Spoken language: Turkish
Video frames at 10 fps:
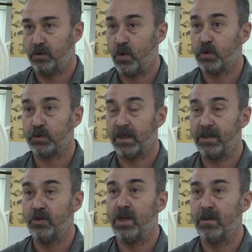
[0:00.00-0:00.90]
nokta, en
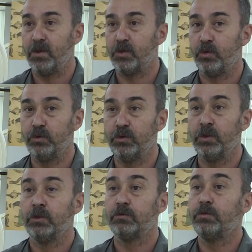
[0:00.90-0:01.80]
önemli konu
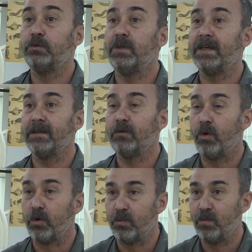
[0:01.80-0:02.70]
türlerin
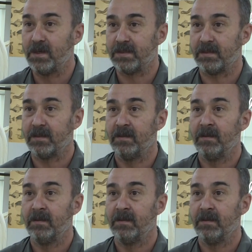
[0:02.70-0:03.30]
korunması.